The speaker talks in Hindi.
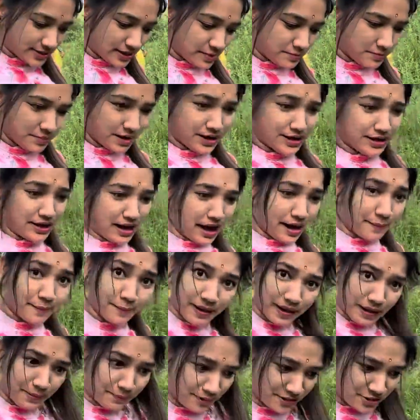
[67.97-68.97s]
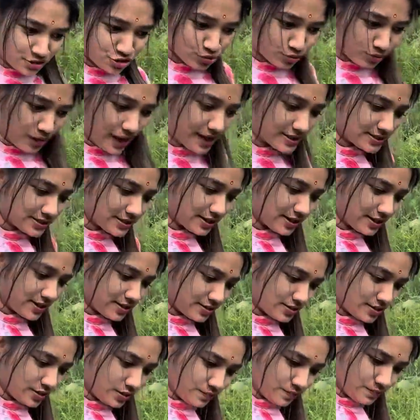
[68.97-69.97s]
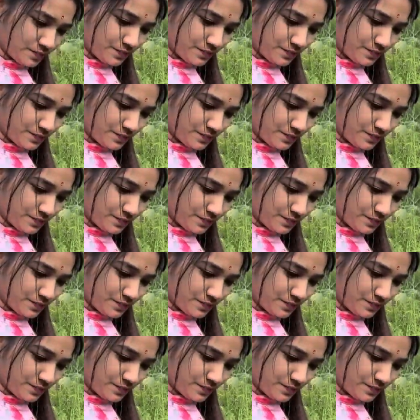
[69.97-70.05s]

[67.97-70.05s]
टाइम मेरे यहाँ पे ही बिच्छू घास लगी थी